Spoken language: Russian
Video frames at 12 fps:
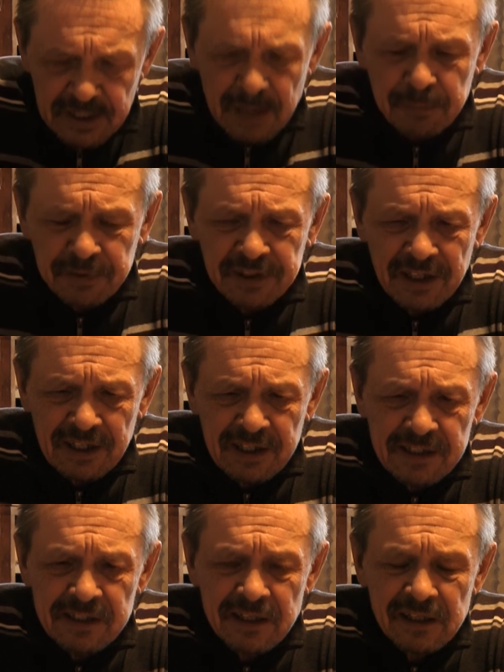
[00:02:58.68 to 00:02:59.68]

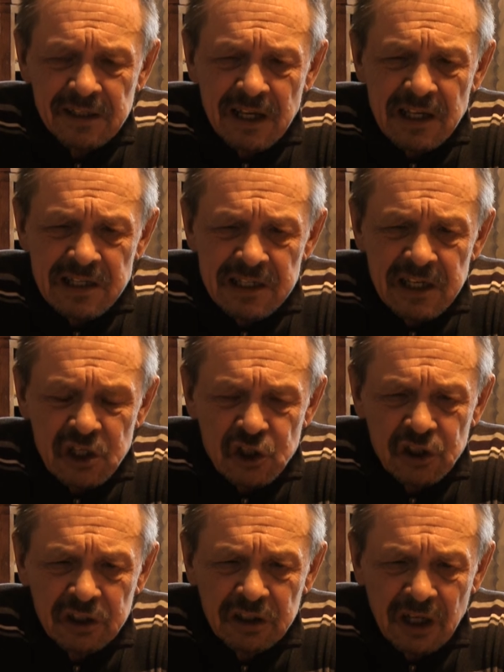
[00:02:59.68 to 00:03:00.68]
топтались на
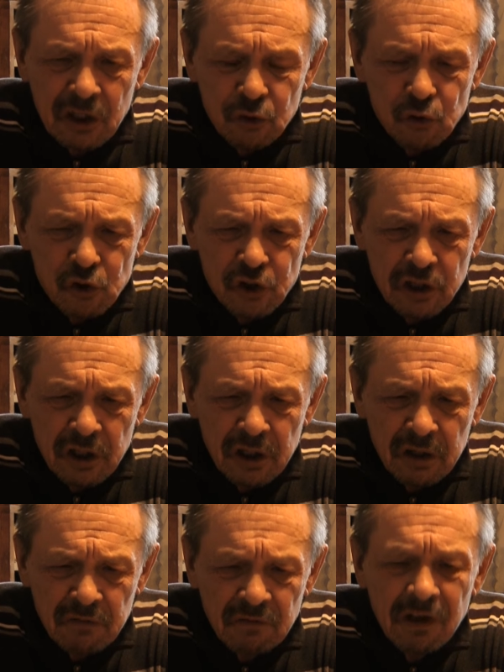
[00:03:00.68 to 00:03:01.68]
заснеженных
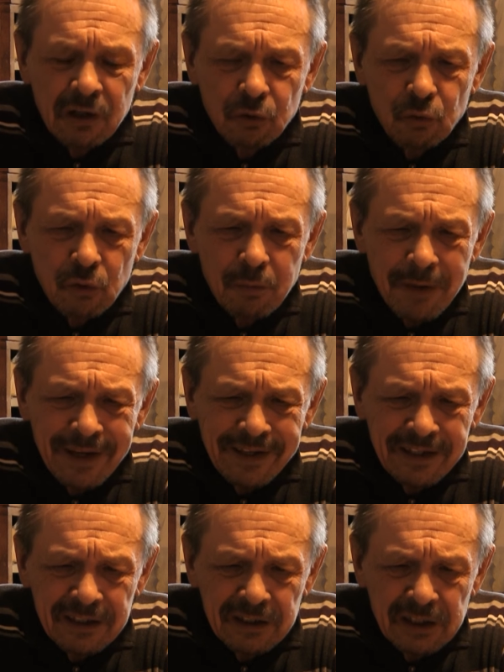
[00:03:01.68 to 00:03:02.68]
дорожках вокруг
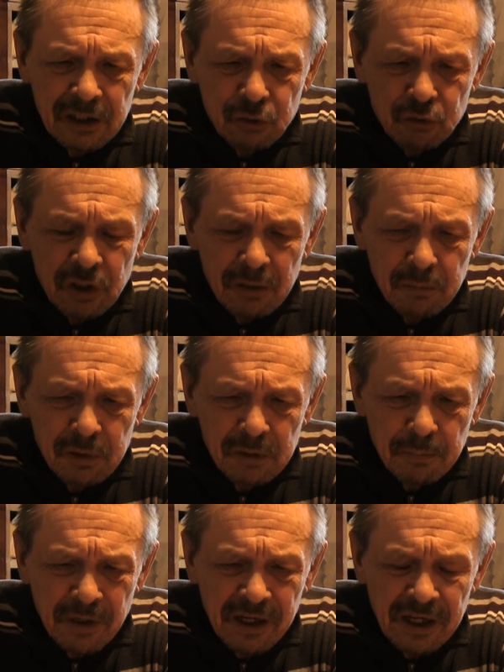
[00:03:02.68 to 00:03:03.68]
могилы, куда был
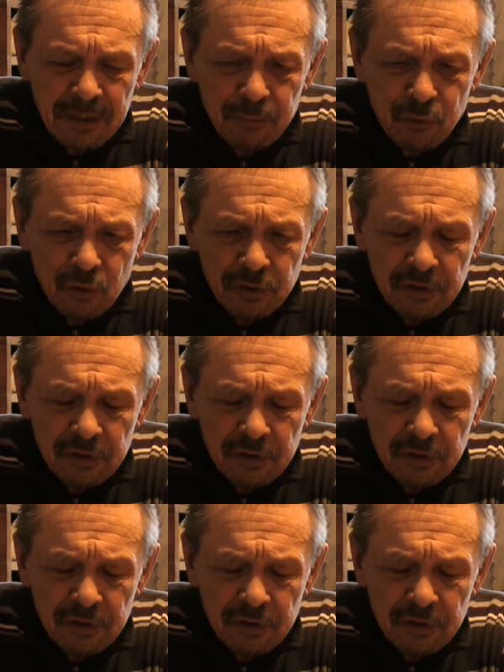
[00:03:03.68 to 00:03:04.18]
погребен